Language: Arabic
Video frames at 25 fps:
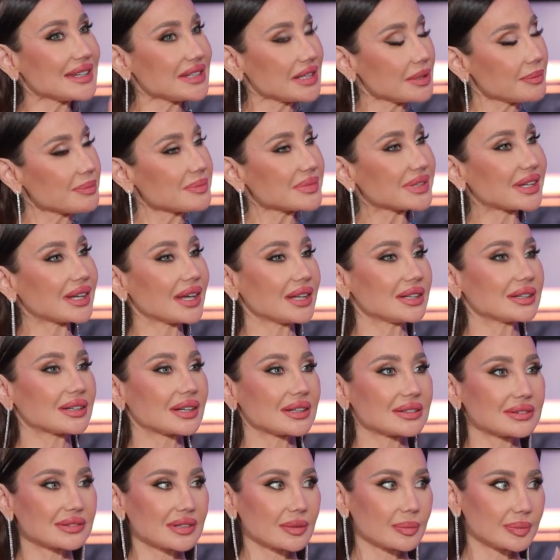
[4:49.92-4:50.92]
يمكن
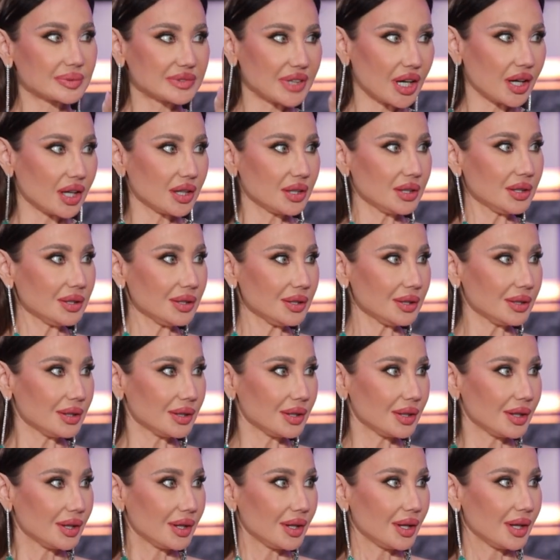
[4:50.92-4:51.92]
كنت بضل
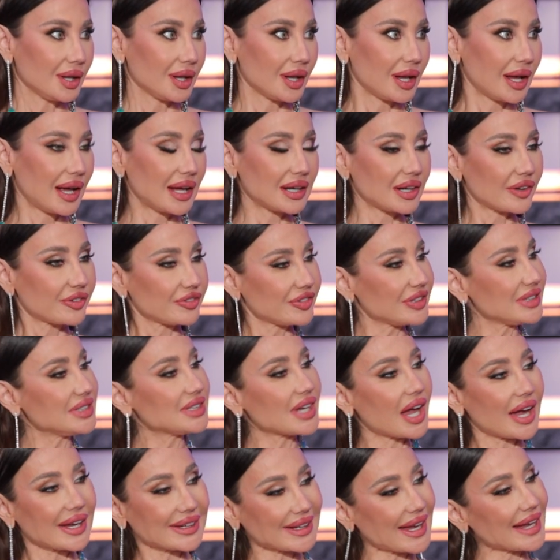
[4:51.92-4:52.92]
انا
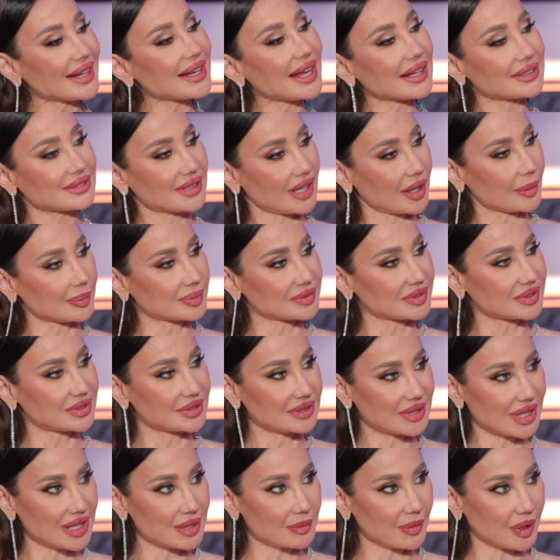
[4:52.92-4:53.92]
في اي كان ادابت
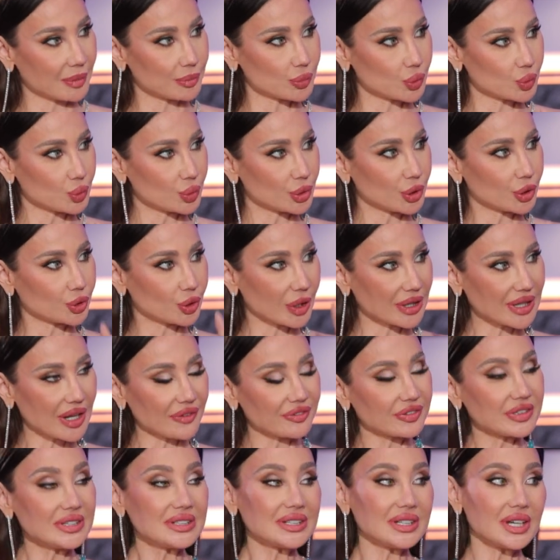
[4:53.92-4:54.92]
دايما بقول انه انا
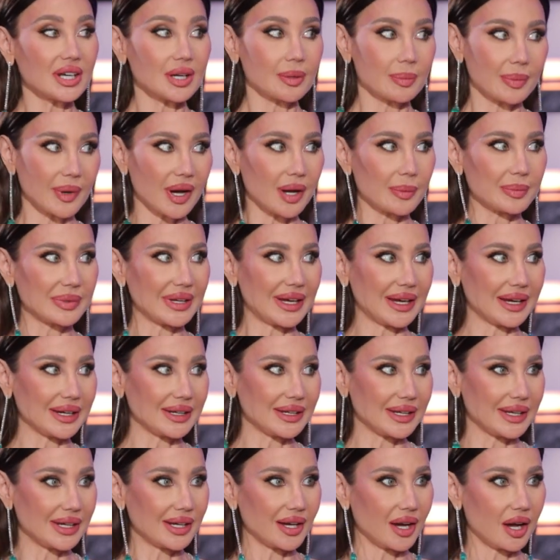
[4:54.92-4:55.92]
في ابقى
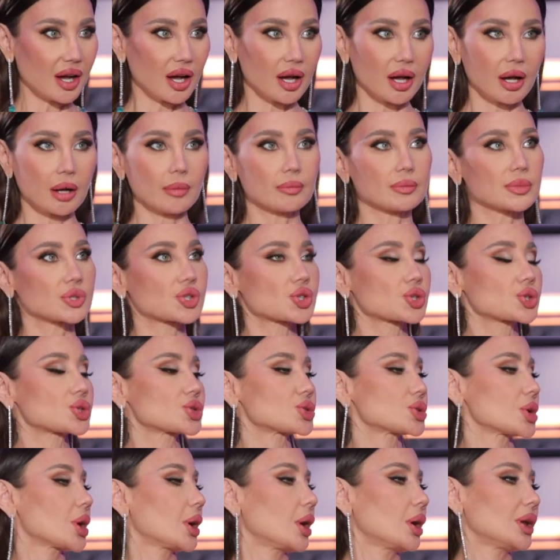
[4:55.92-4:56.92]
بعلاقه
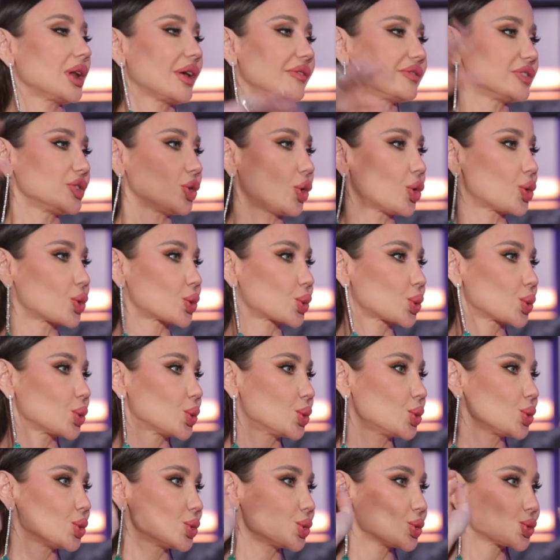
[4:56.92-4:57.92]
مش لافي اون
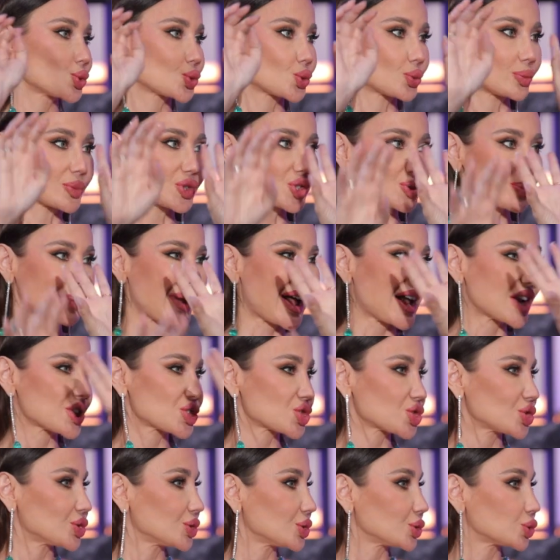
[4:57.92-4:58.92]
روز ومش
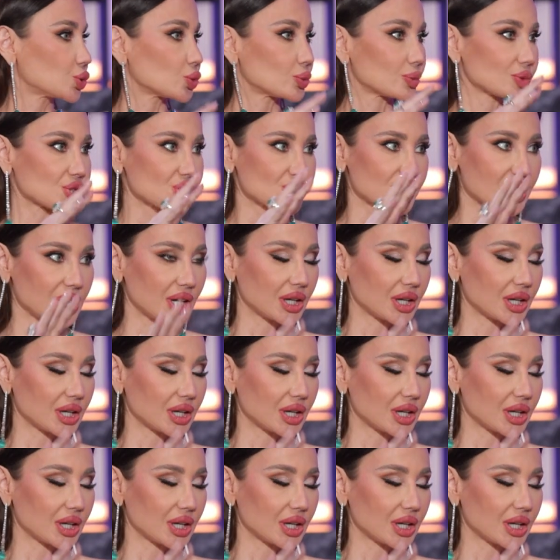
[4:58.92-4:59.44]
باشنت ومش